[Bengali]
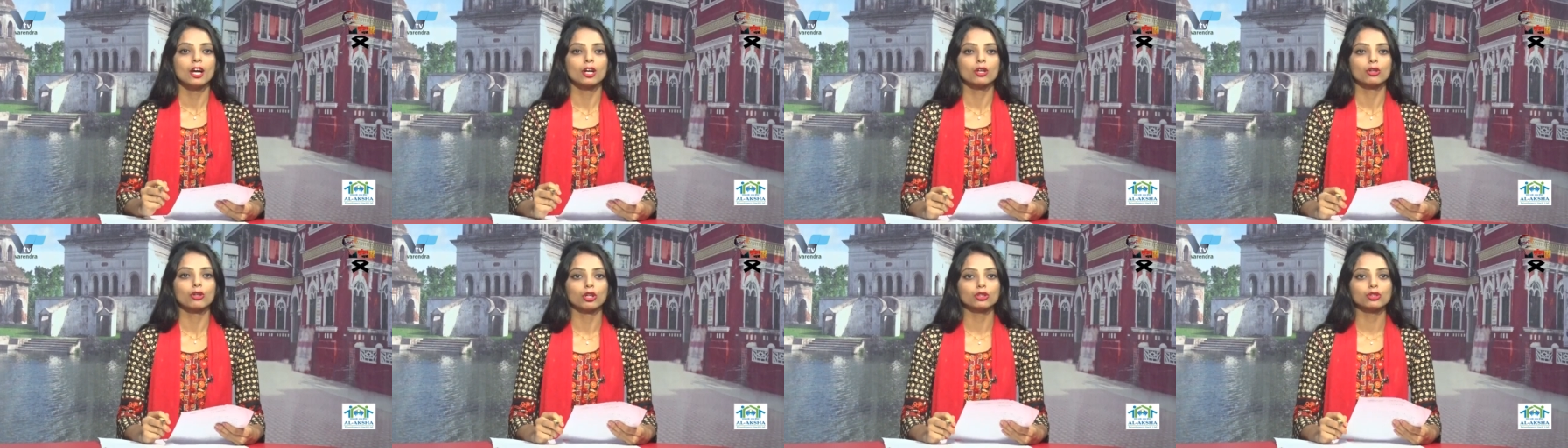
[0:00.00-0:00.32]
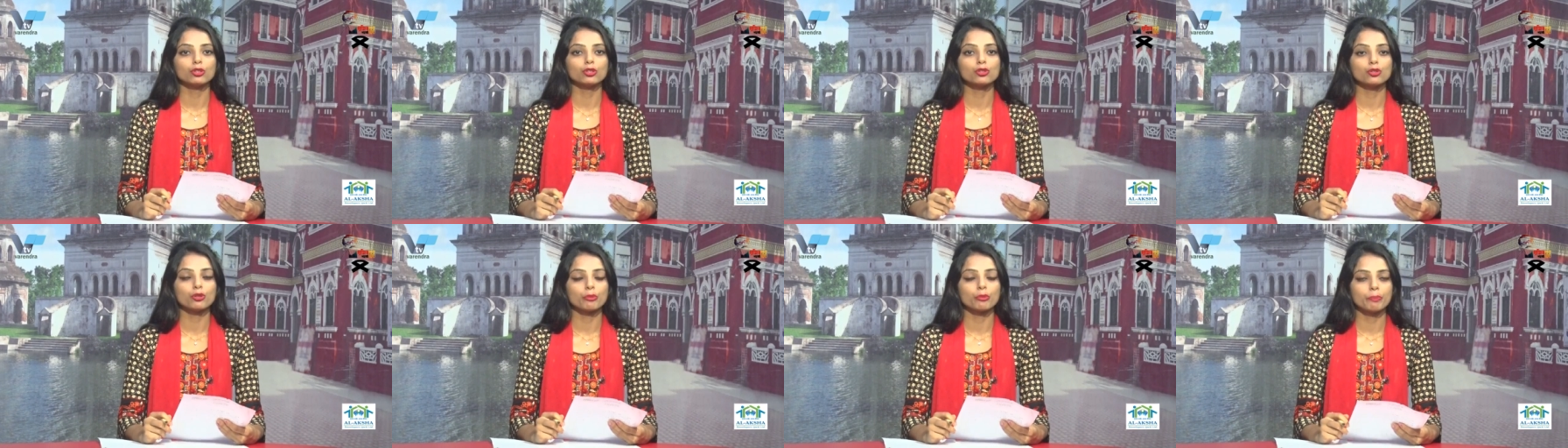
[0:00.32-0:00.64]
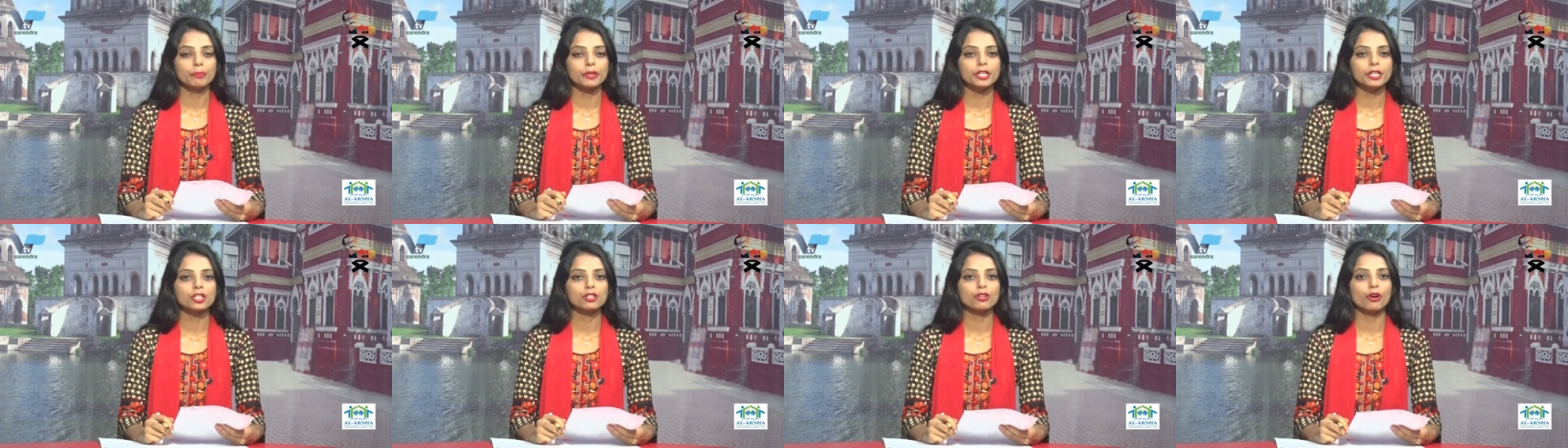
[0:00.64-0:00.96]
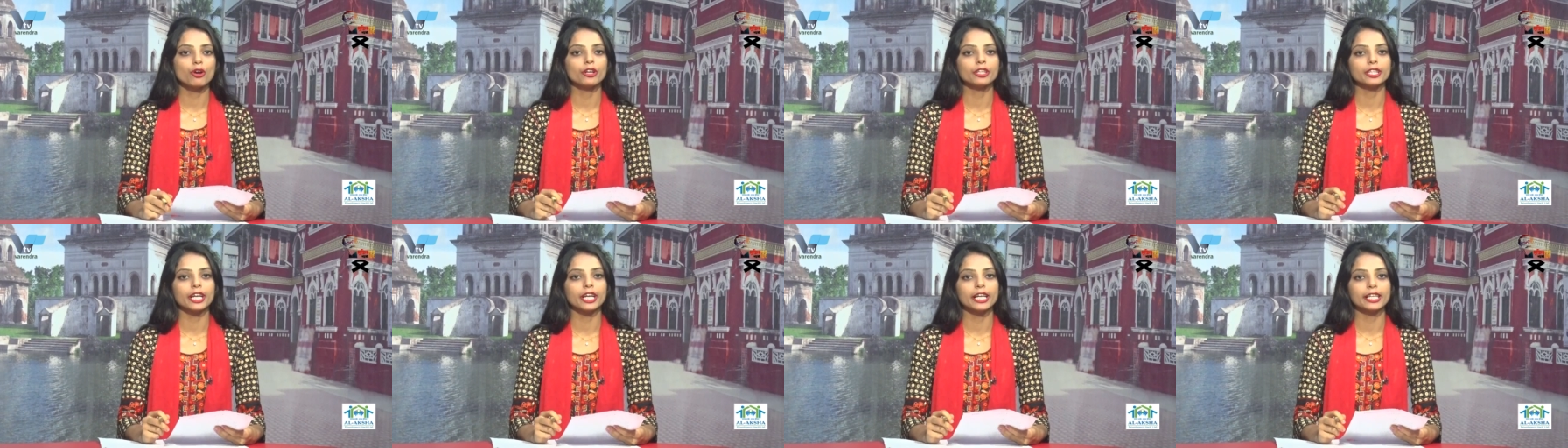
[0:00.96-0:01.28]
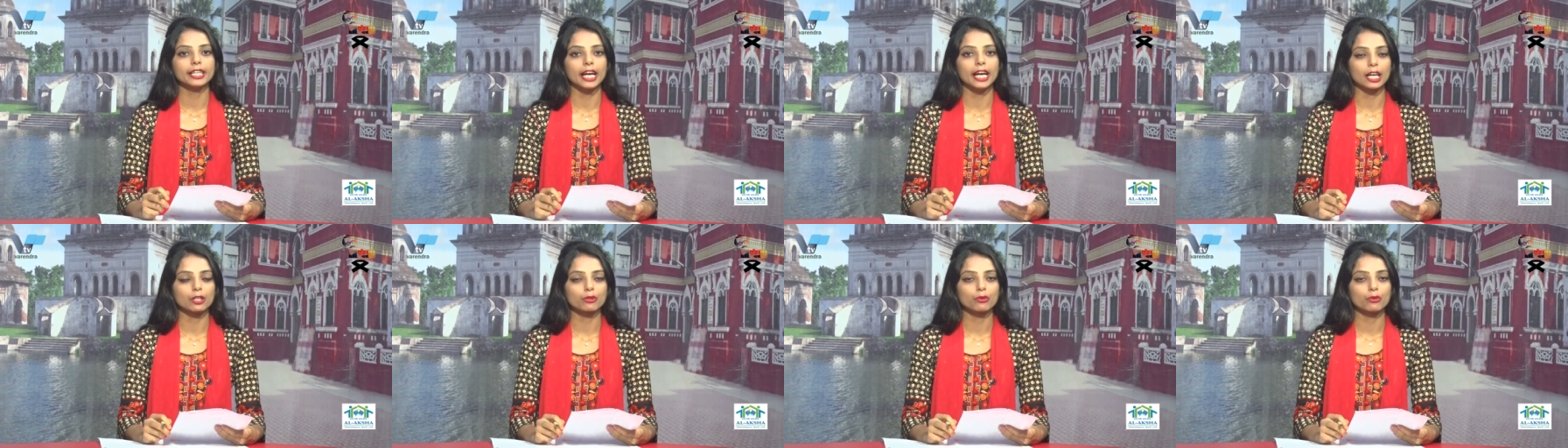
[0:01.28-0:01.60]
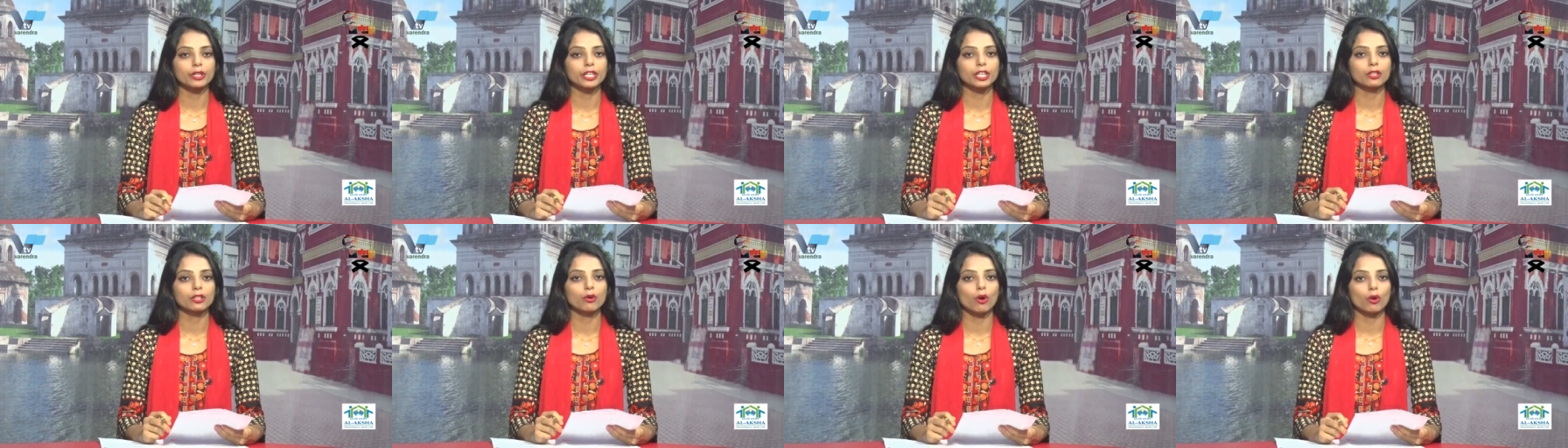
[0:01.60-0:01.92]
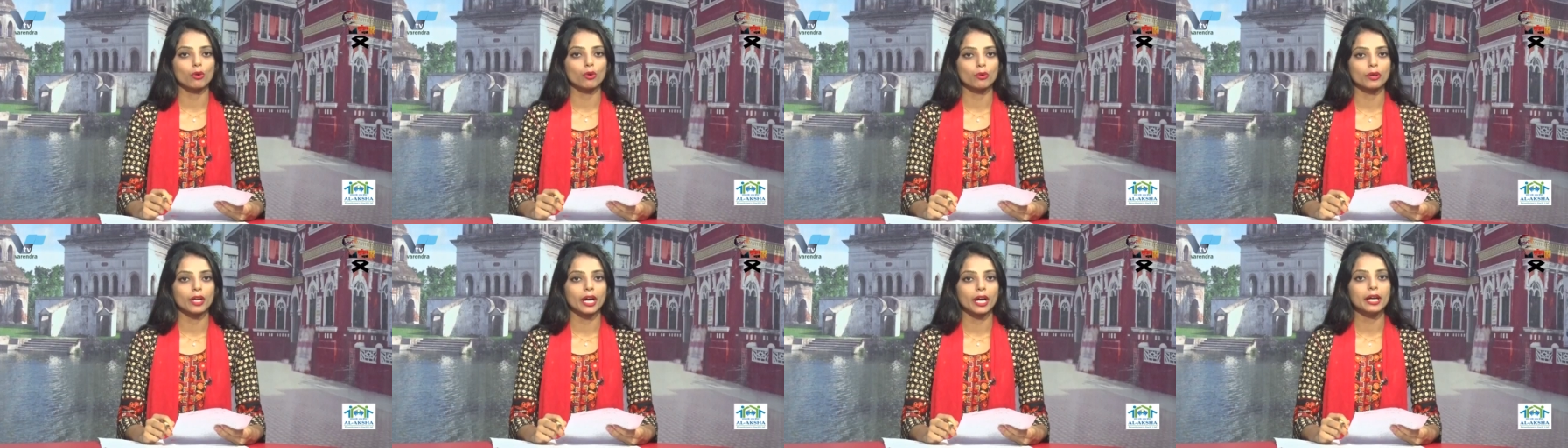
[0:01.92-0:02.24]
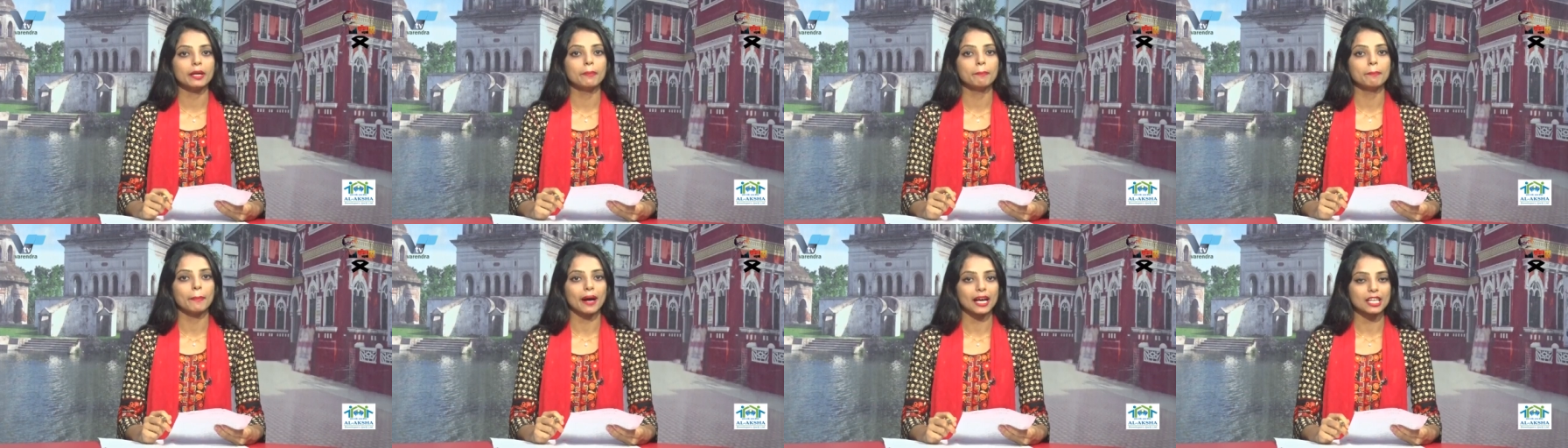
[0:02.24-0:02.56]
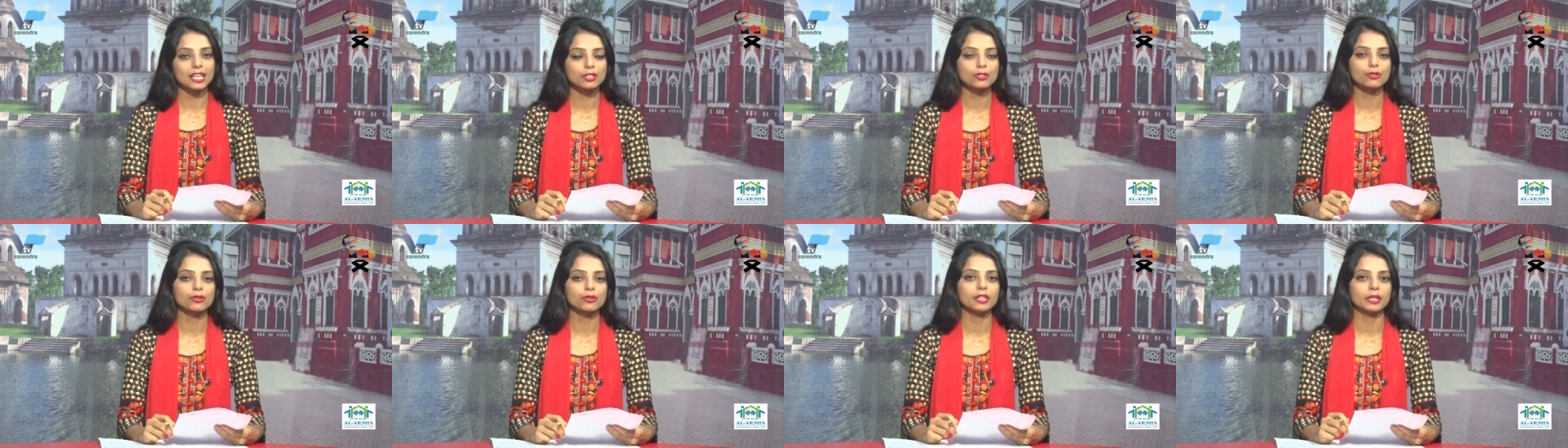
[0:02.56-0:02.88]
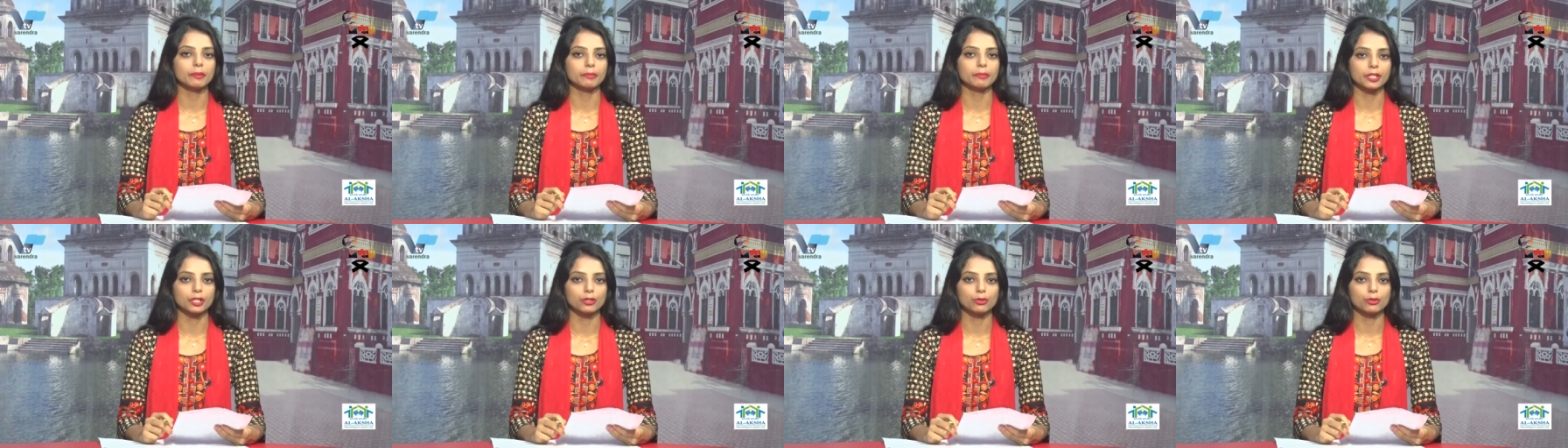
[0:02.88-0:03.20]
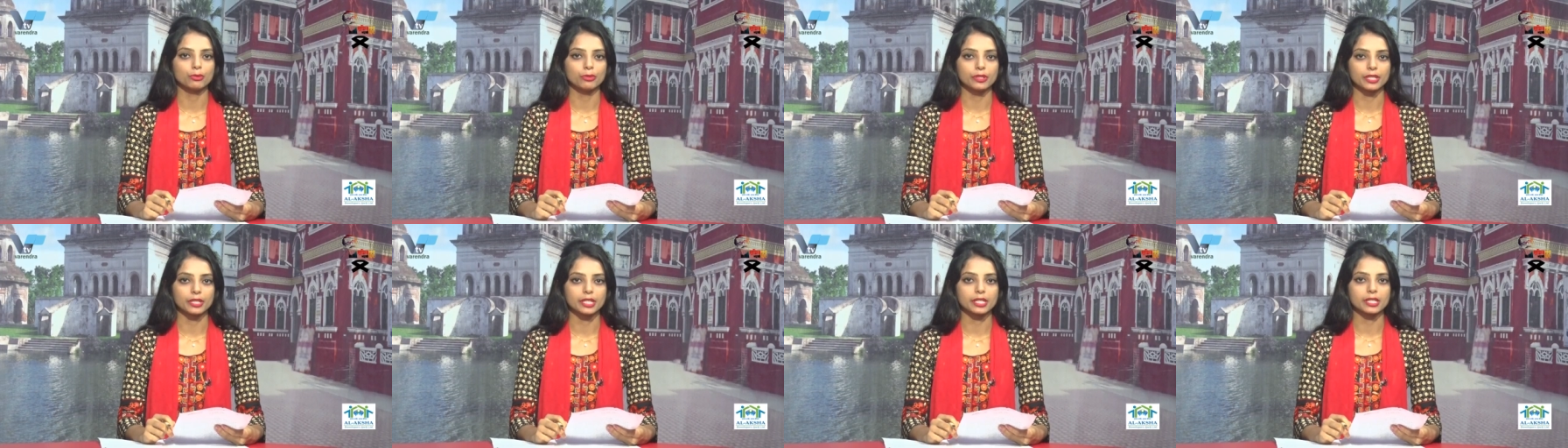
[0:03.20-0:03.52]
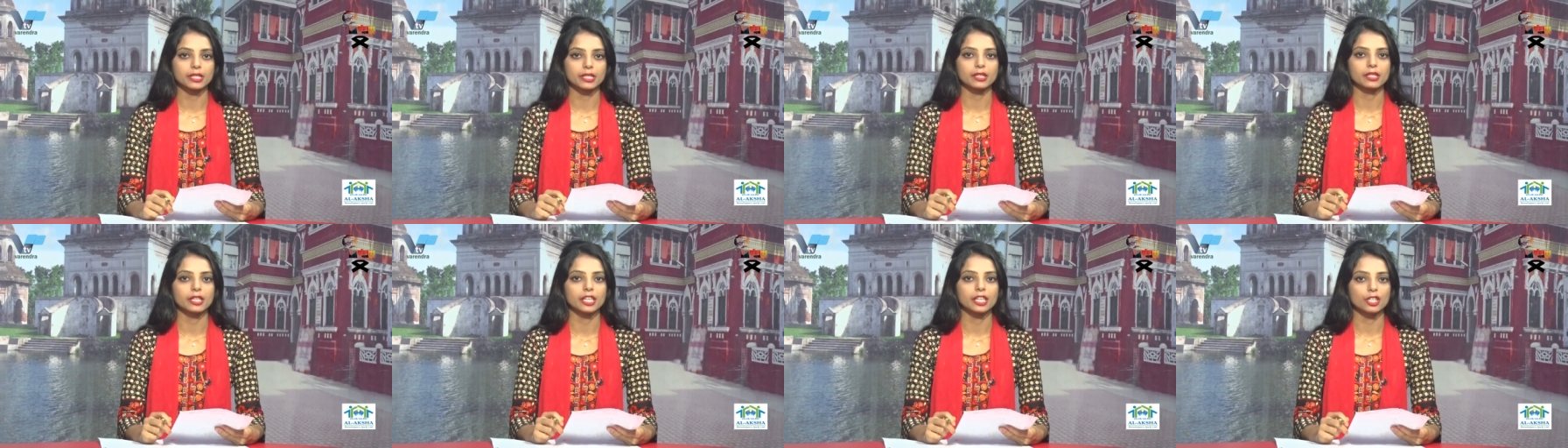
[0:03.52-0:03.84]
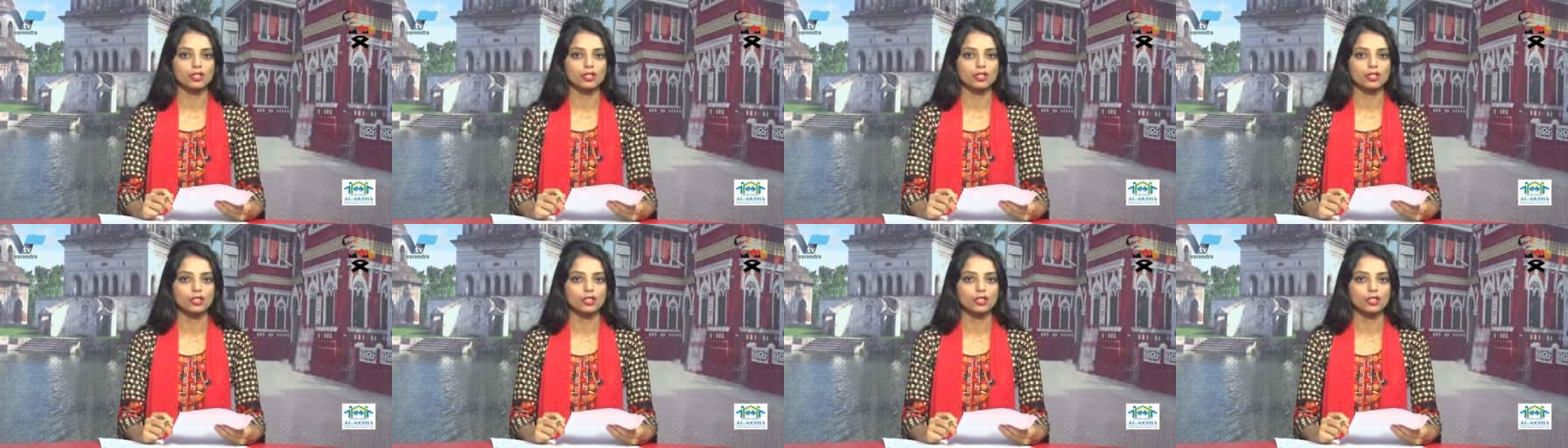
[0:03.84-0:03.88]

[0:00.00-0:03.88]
গত চব্বিশ ঘন্টায় নাটোরে করোনায় পাঁচজনের মৃত্যু হয়েছে